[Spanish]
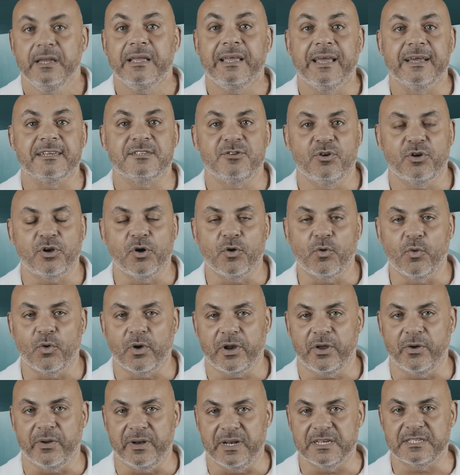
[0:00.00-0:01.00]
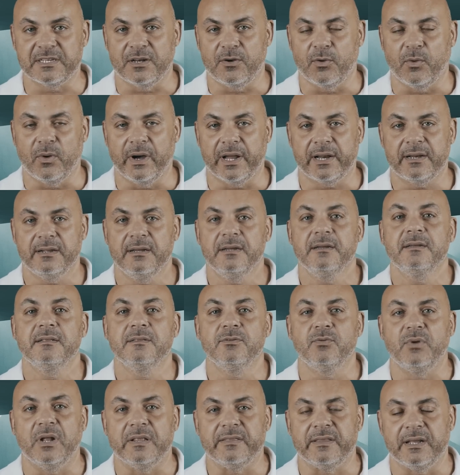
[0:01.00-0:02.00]
¿Qué es lo que ocurrió en ese lugar?
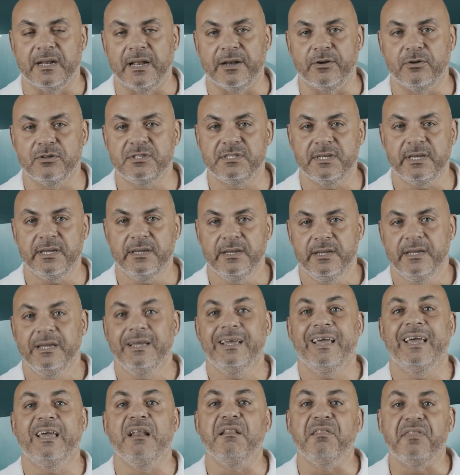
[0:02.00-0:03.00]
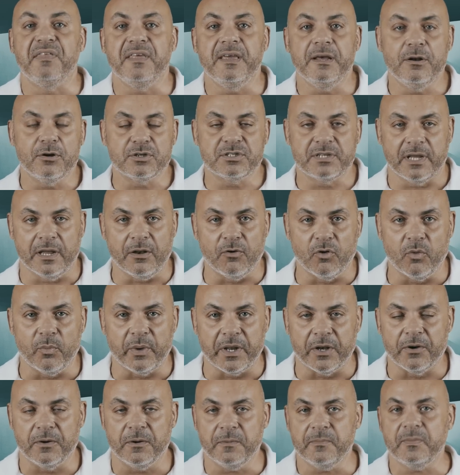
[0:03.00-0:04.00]
Durante la noche el cielo se
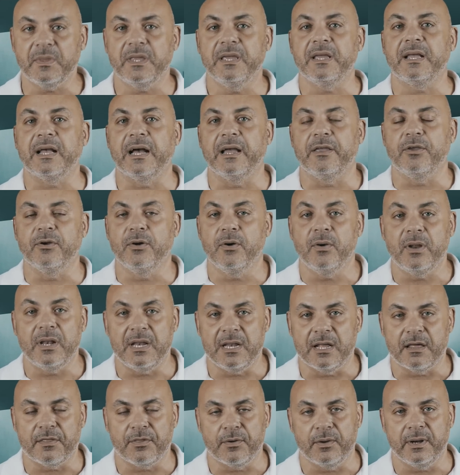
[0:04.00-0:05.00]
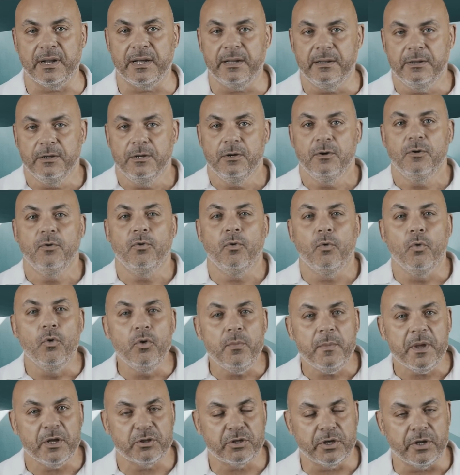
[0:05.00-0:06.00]
iluminó y cayó en la zona
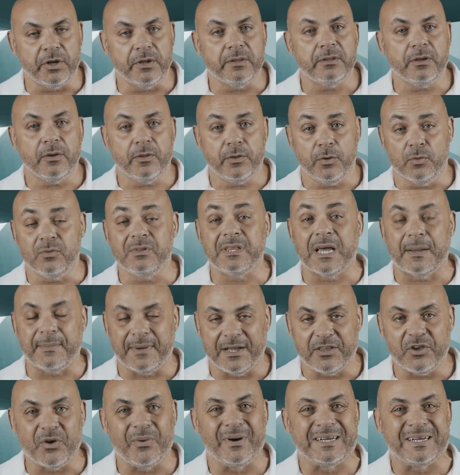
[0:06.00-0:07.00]
un meteorito de un tamaño